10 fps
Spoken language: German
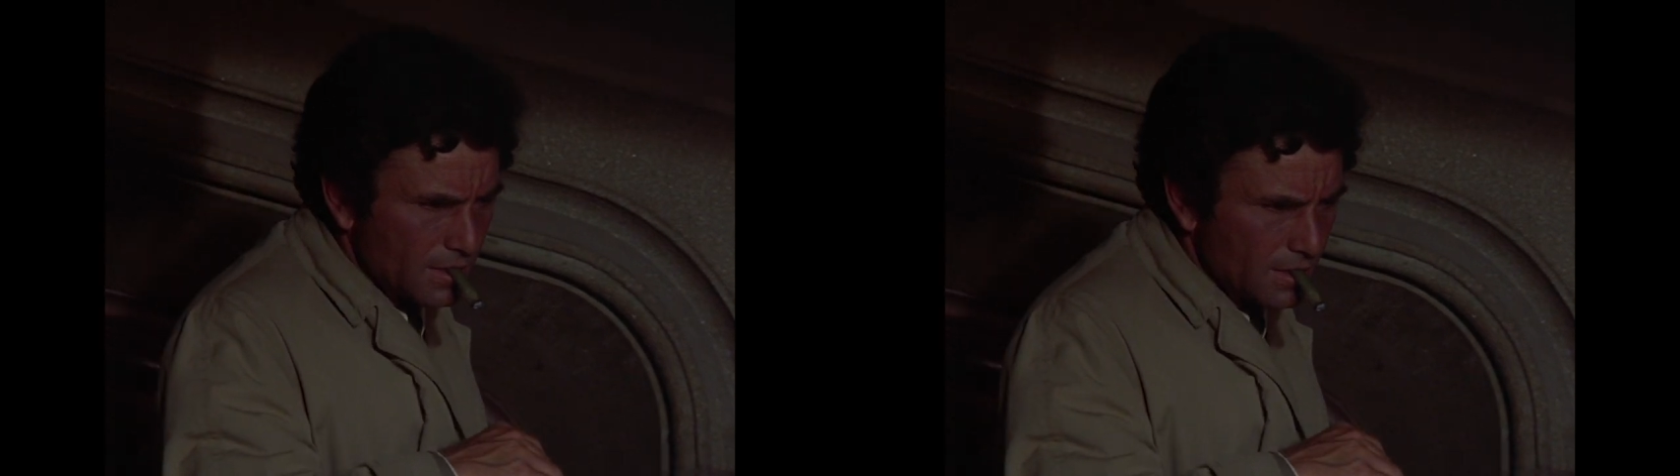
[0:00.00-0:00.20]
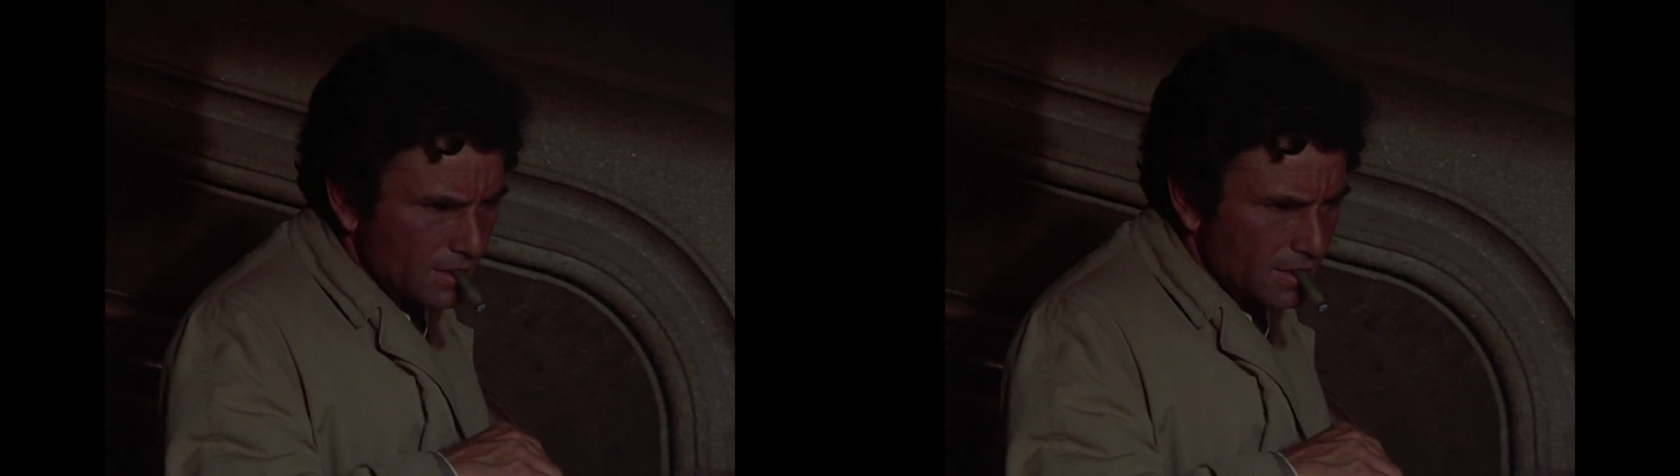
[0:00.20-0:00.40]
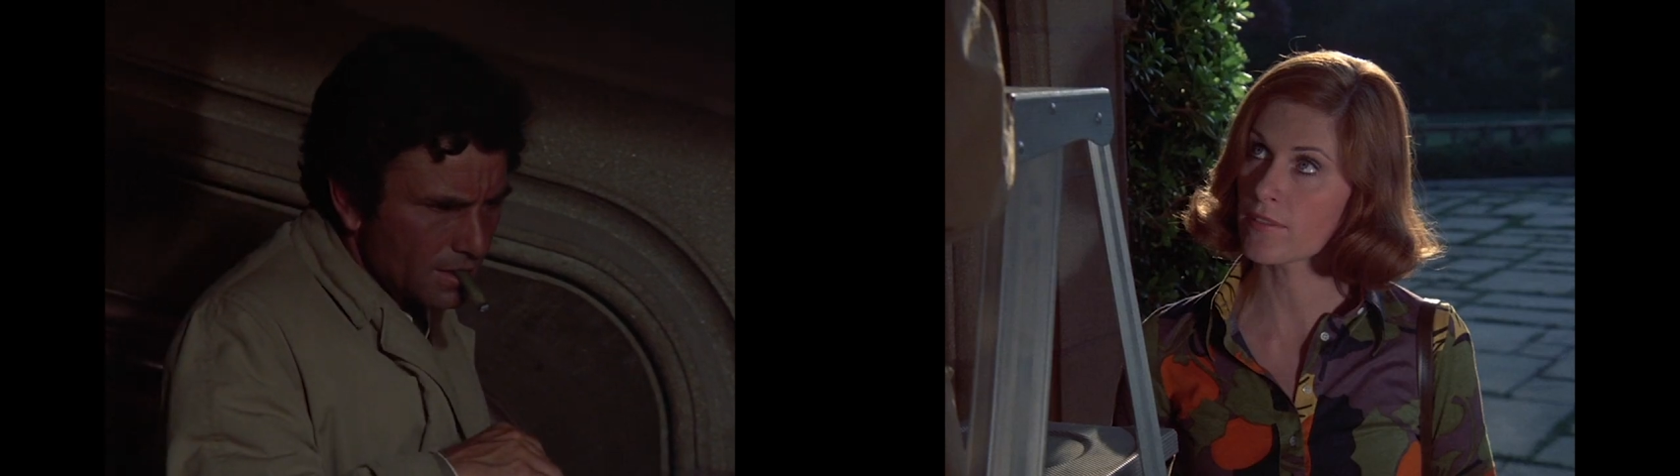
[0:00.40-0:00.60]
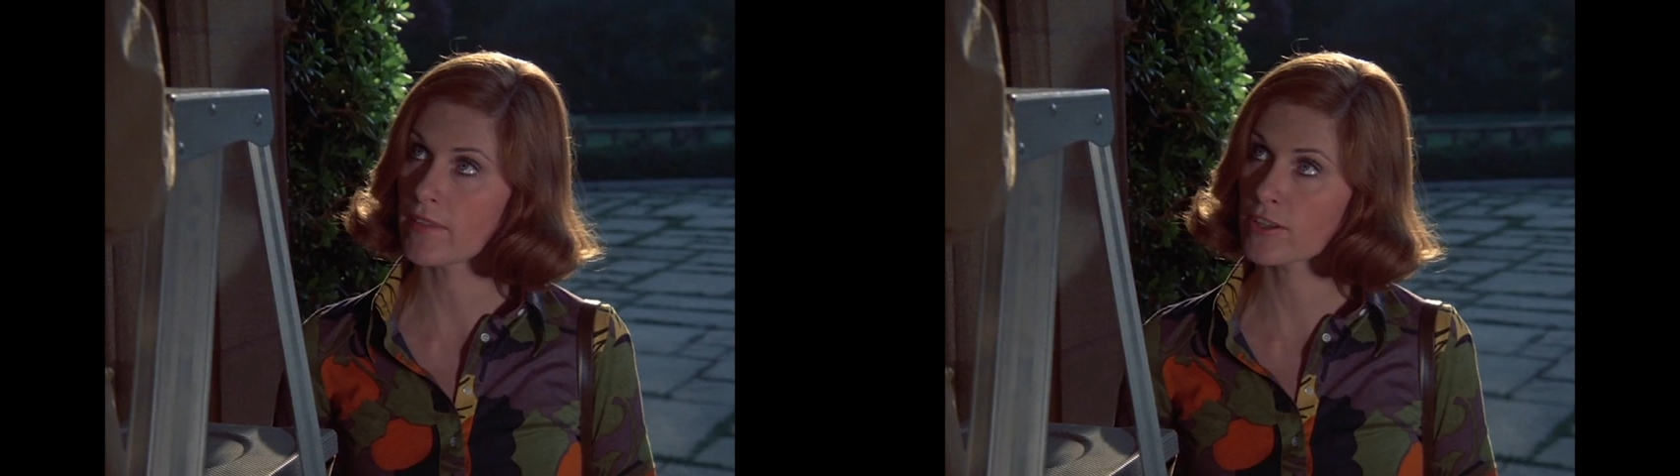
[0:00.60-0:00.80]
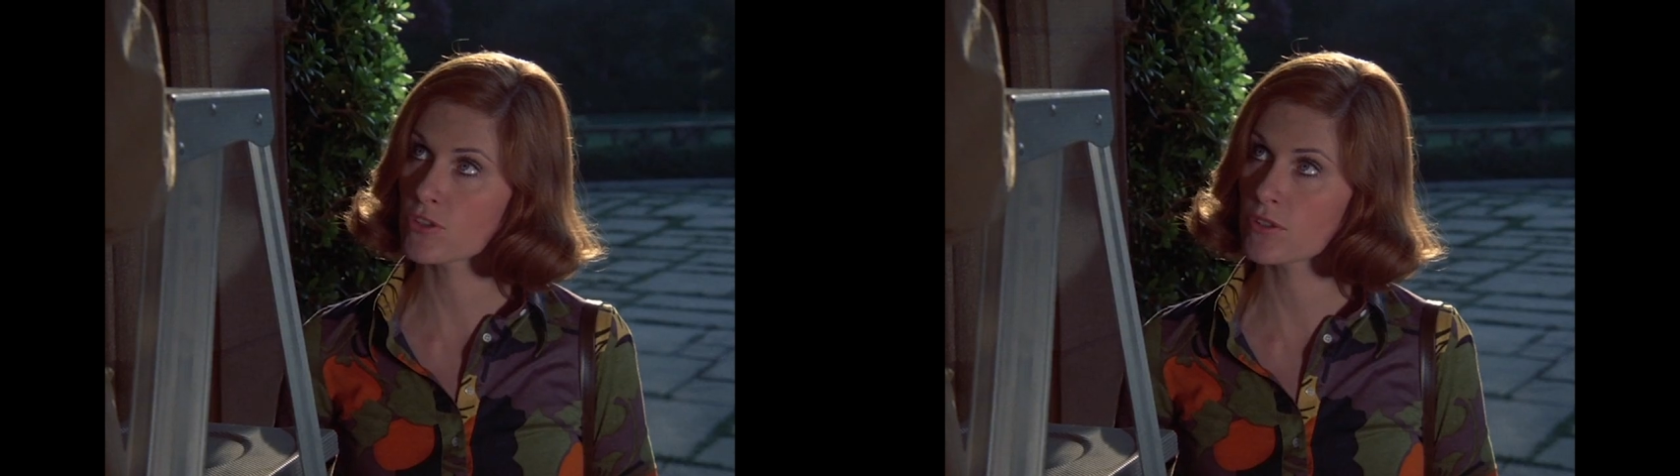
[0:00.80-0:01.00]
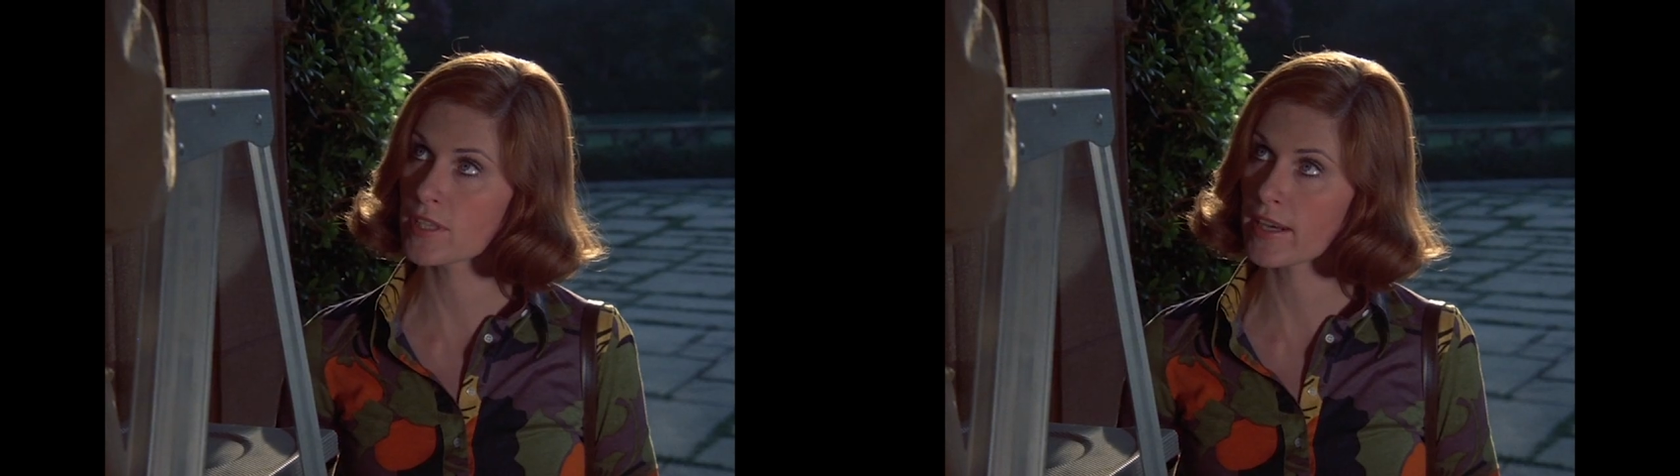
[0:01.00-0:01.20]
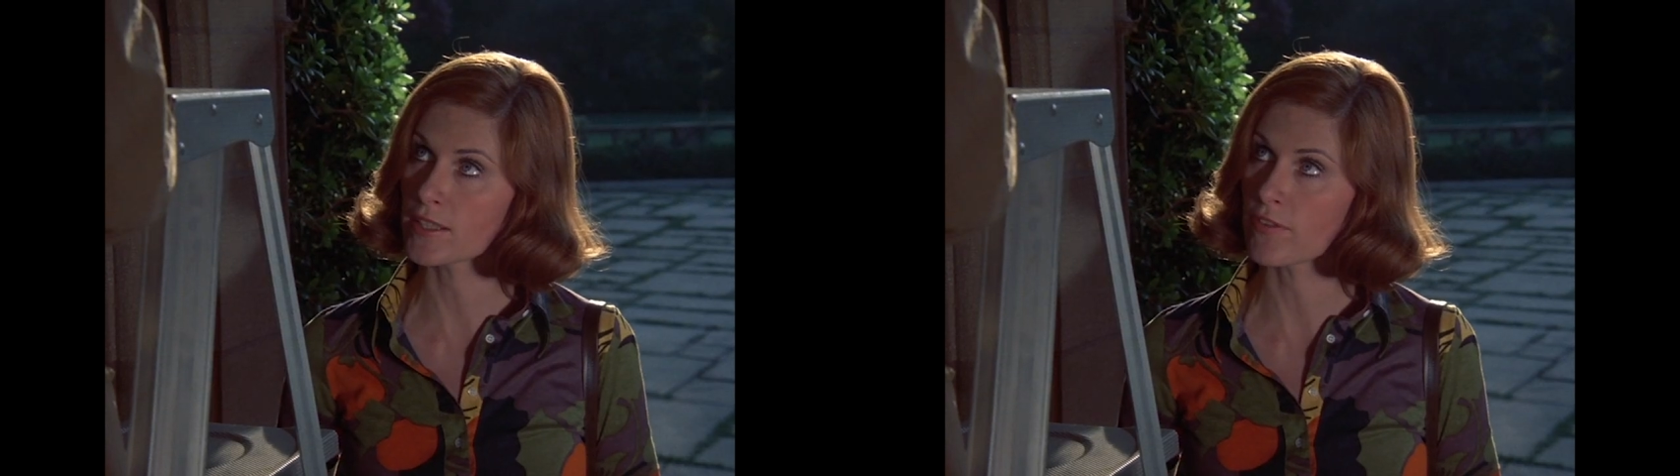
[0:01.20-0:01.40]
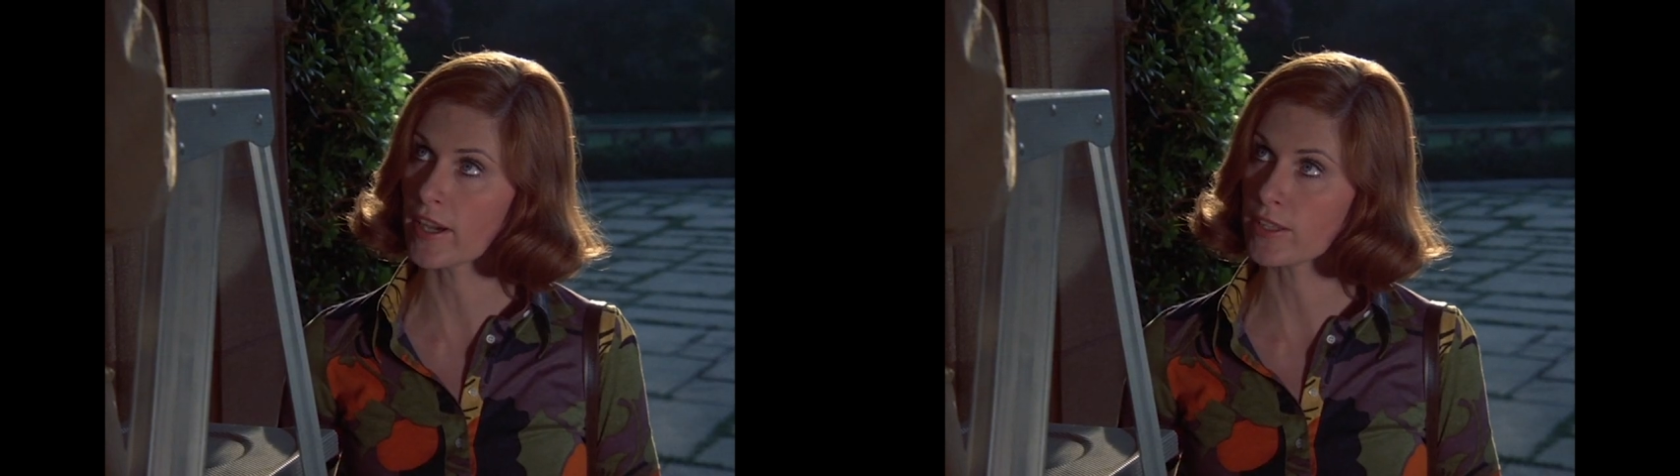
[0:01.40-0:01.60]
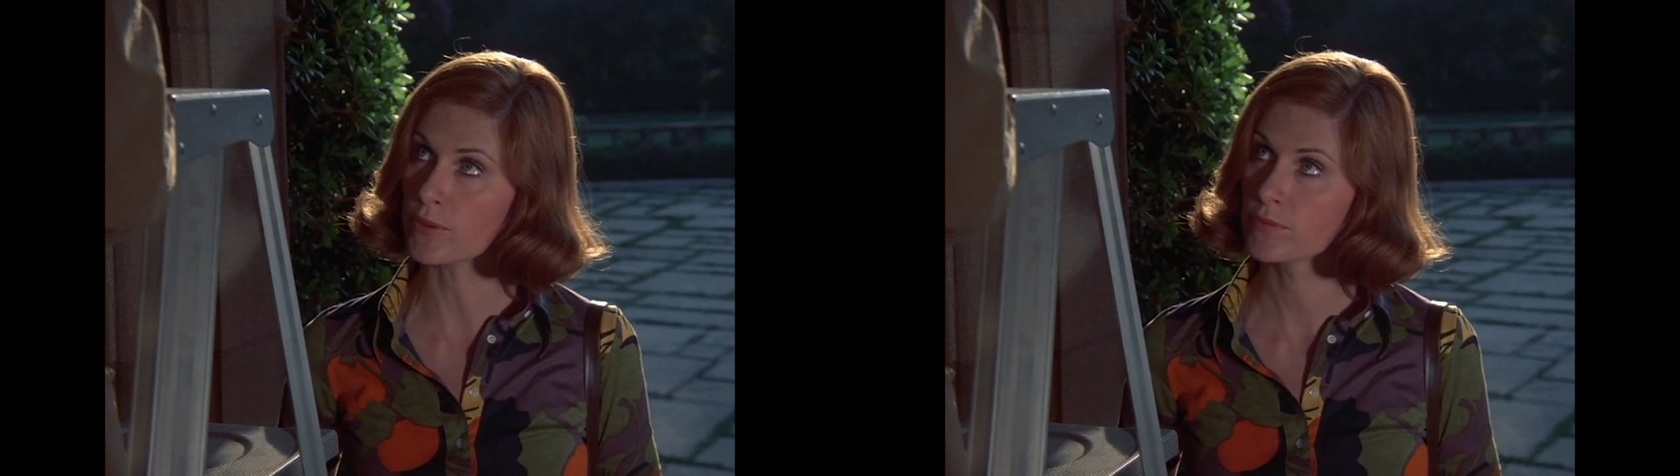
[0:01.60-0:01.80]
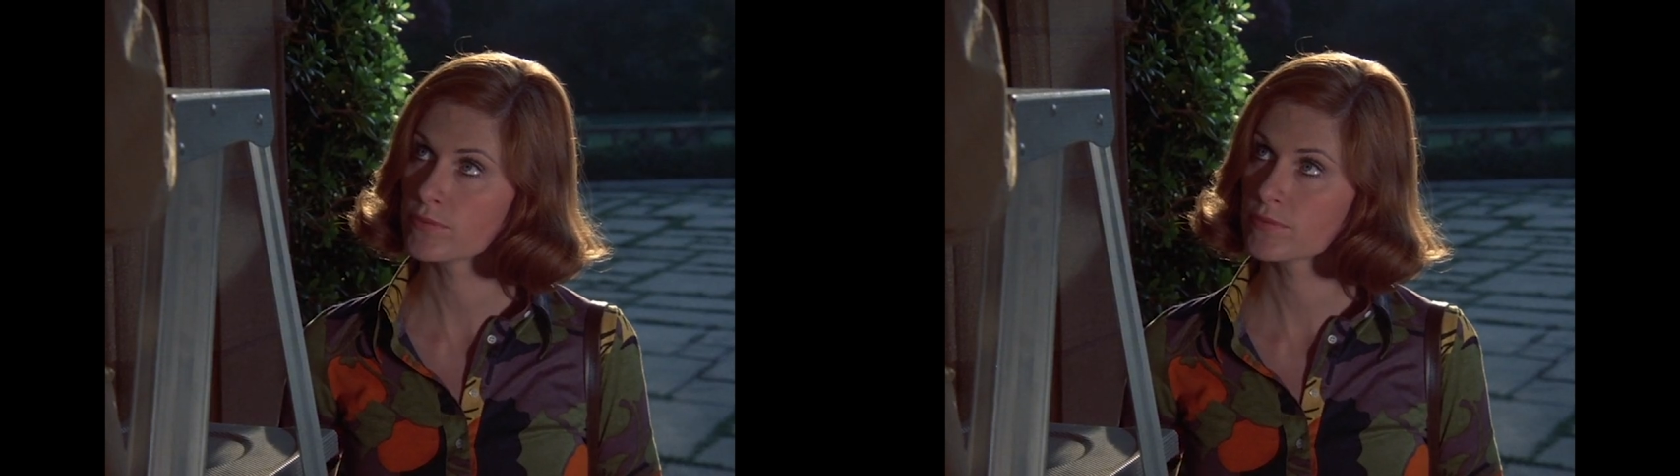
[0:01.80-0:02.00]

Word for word: und dieses Urteil ist auch für Sie verbindlich.